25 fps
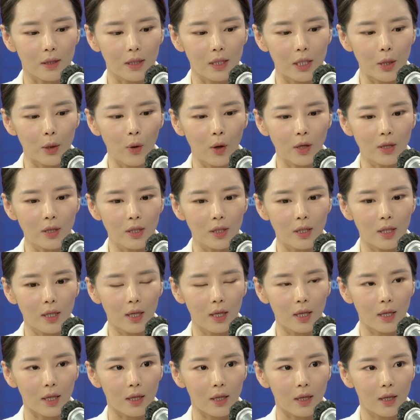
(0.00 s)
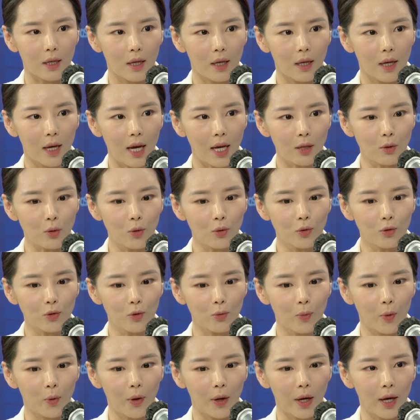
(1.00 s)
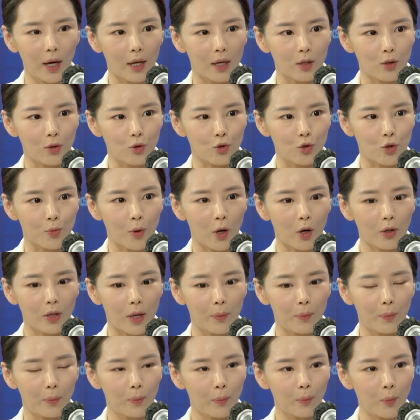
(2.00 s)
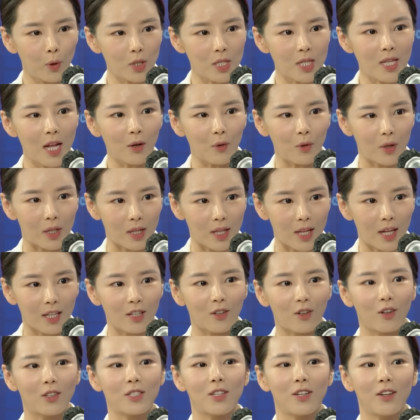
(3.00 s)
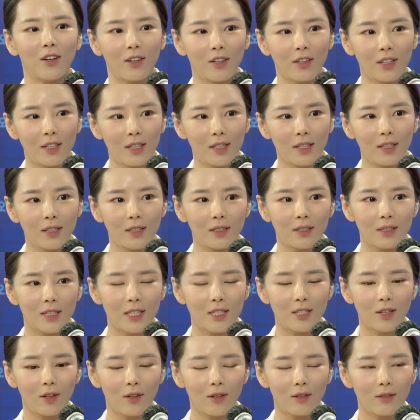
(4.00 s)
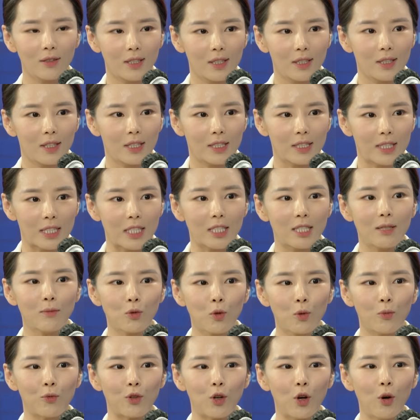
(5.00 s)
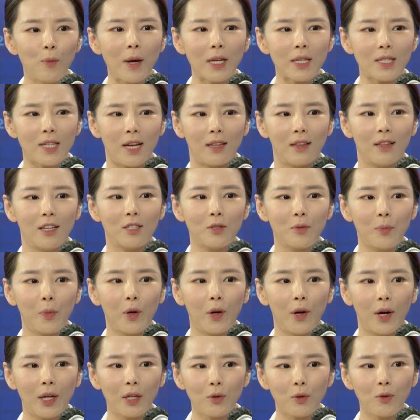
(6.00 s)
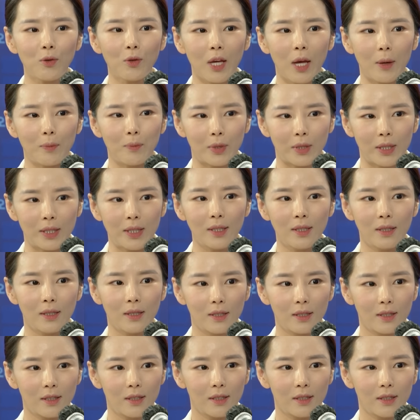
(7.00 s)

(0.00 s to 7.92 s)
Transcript: 의원들이 한동훈 후보의 주변에 포진하고 있다는 거죠. 그래서 아. 지금 좀 위험하지 않나 싶어요. 한동훈 그 캠프.